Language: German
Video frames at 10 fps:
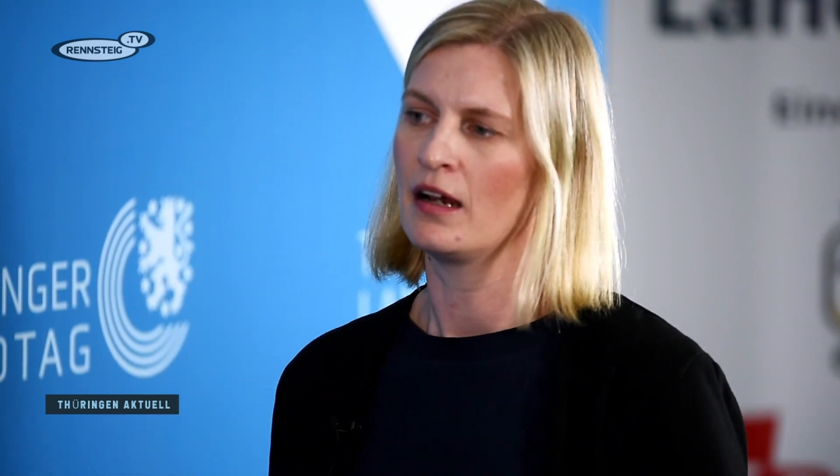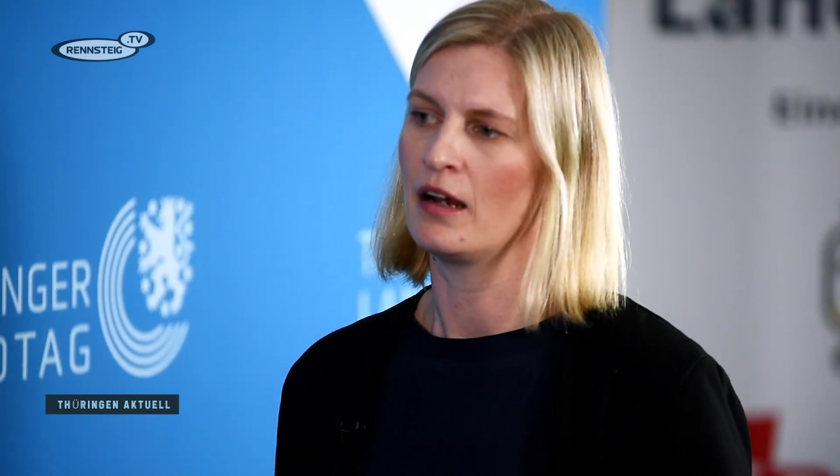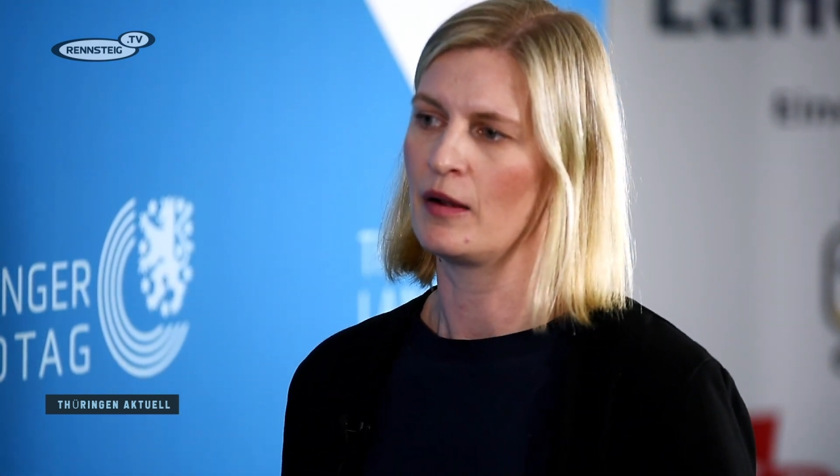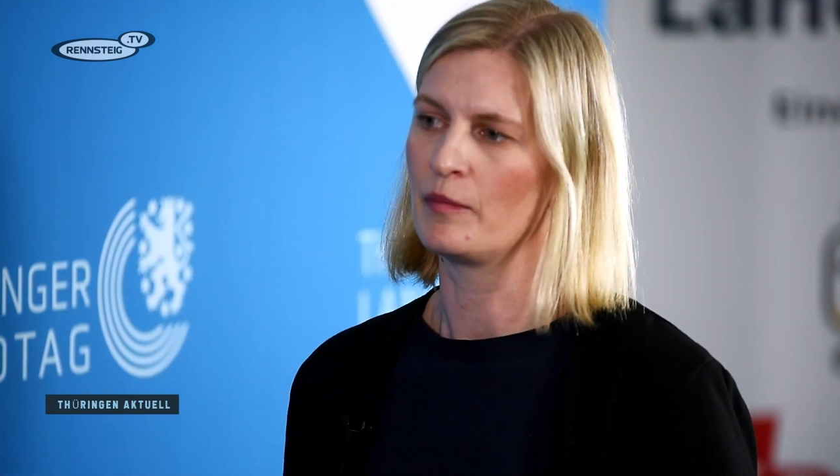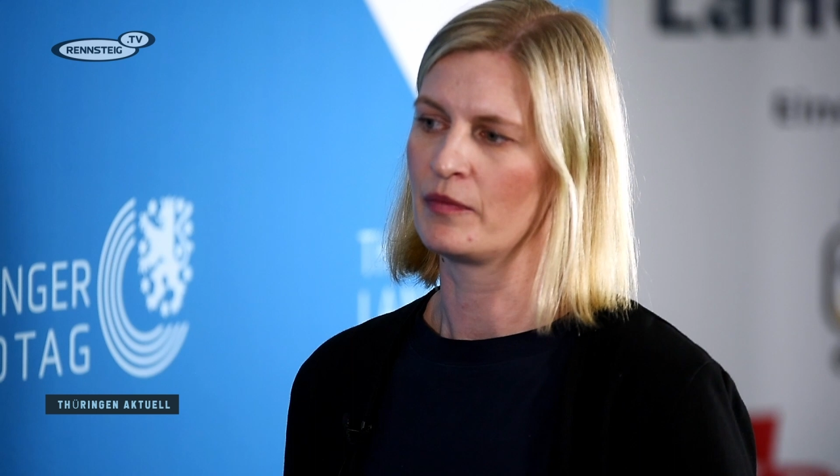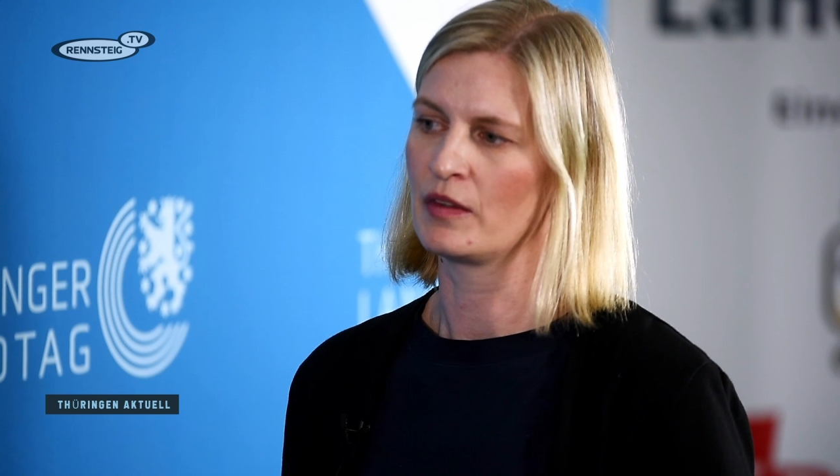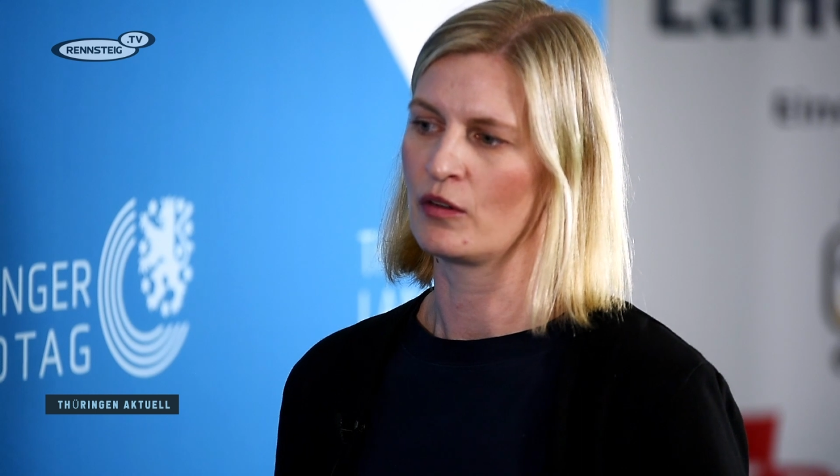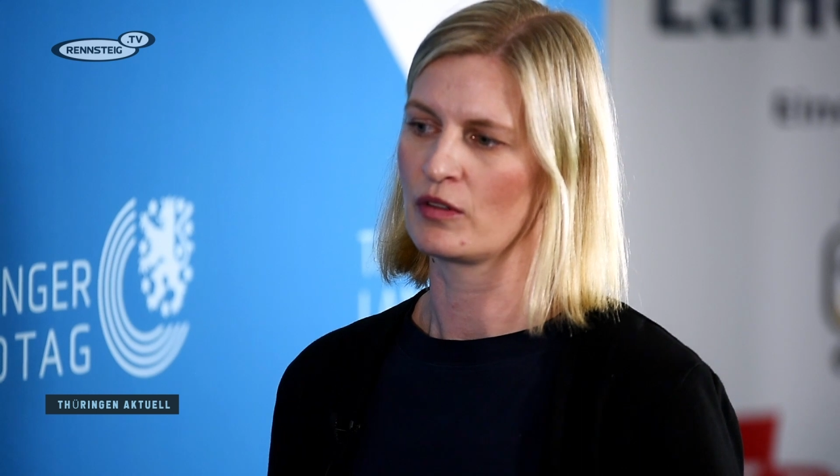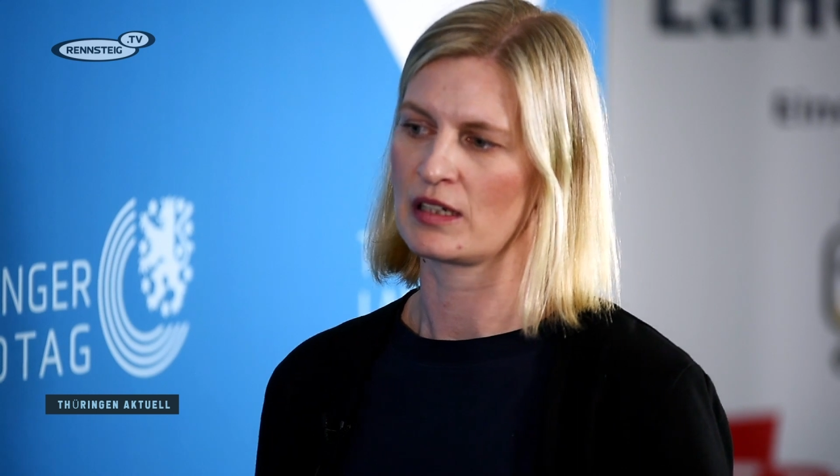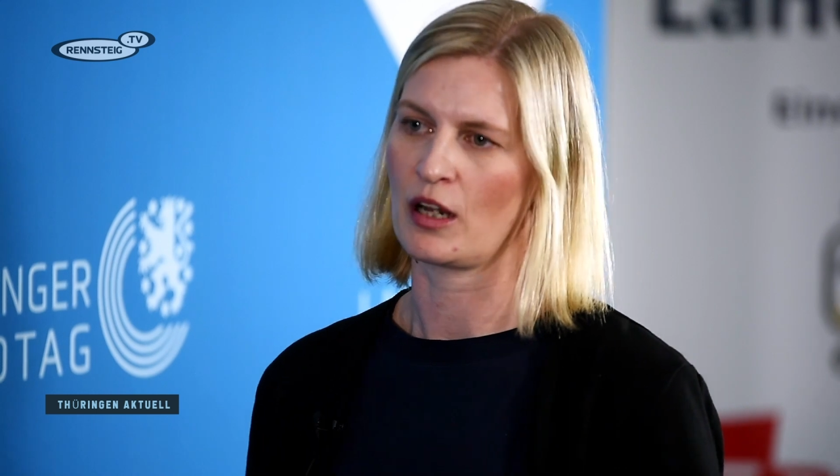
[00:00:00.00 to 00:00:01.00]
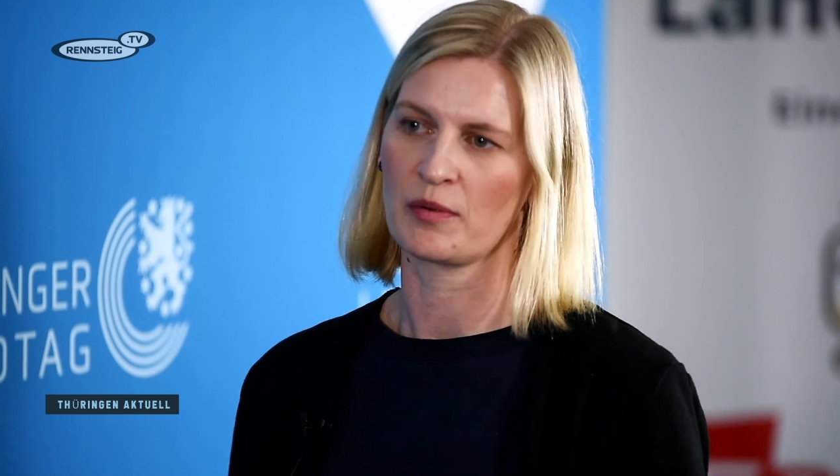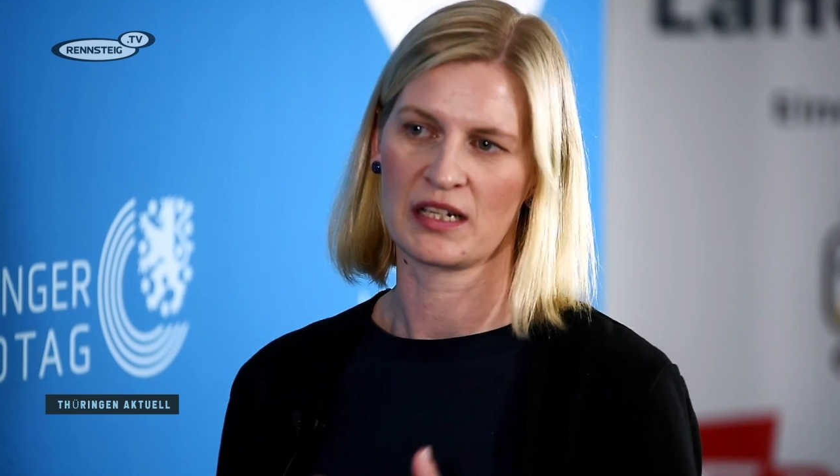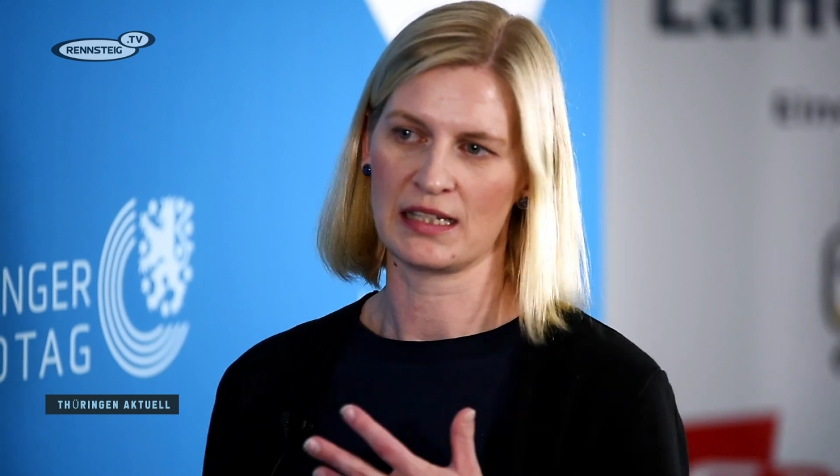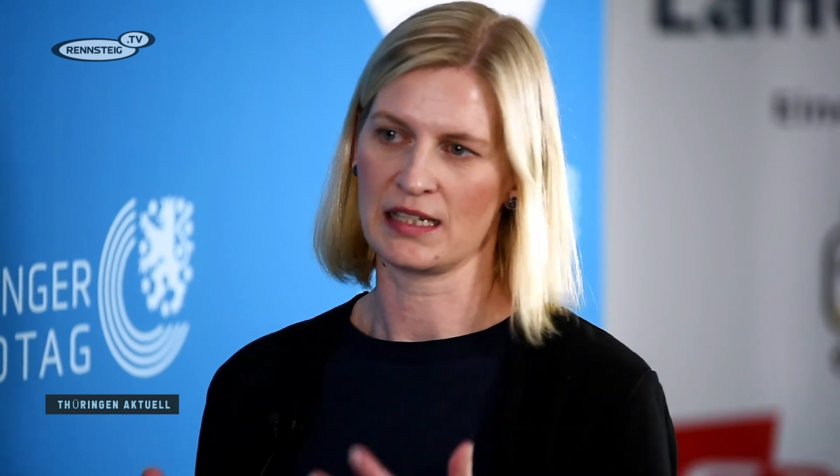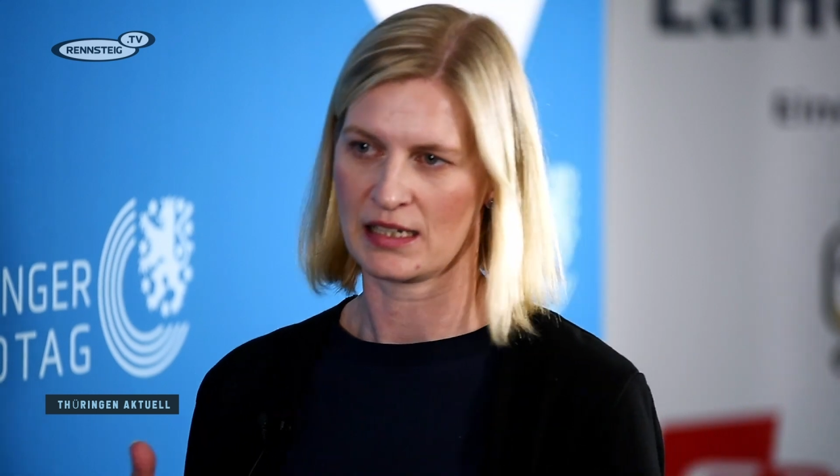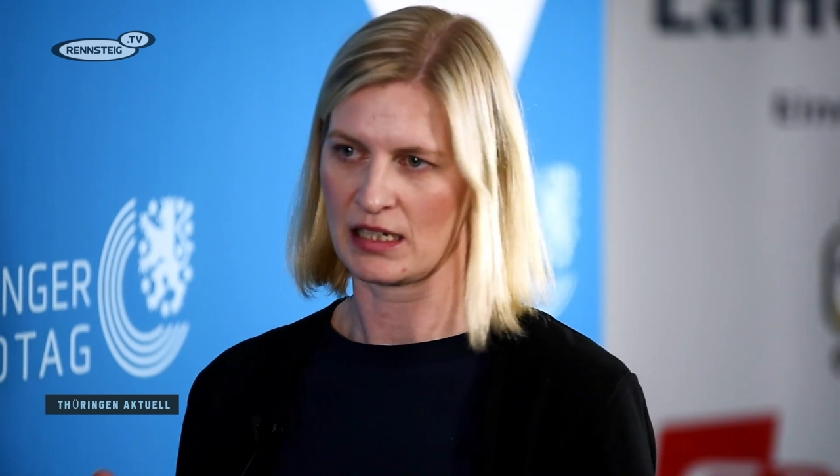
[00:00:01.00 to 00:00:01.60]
Ähm, und ich glaube tatsächlich,